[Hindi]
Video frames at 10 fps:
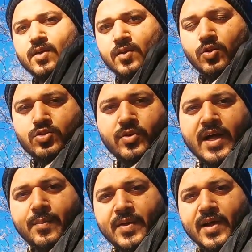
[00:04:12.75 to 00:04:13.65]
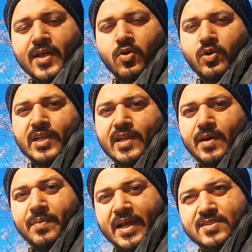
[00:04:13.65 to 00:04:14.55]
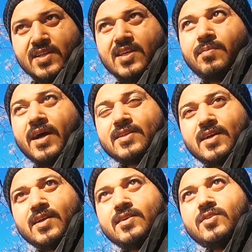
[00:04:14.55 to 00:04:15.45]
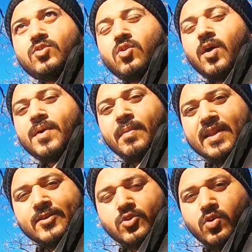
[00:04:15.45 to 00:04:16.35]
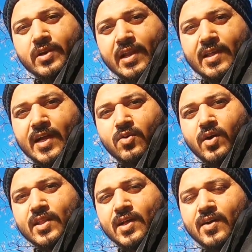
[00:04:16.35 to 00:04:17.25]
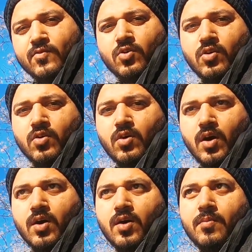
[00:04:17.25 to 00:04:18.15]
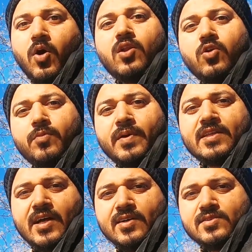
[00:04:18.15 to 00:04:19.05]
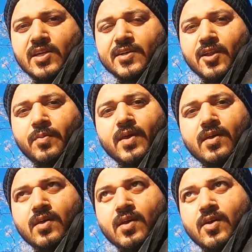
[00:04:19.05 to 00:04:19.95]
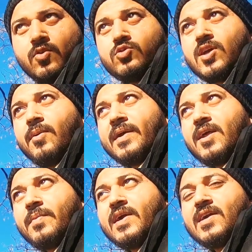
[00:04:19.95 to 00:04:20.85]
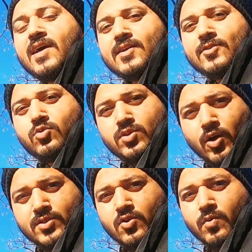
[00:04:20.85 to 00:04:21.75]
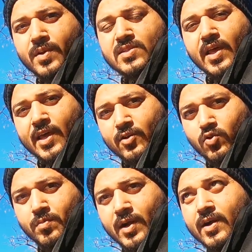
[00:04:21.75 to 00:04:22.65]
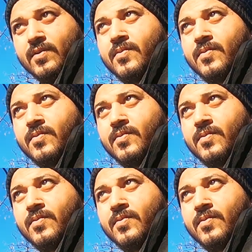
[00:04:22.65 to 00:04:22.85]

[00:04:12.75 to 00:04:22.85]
दोस्तों यहाँ पे अगर होटल के प्राइसिंग की बात करें तो अभी मैंने जो होटल लिया हुआ था वो मॉल रोड पे ही था सेंटर पे उसका मैंने पे किया था टू थाउजेंड रुपीज़ एक रूम का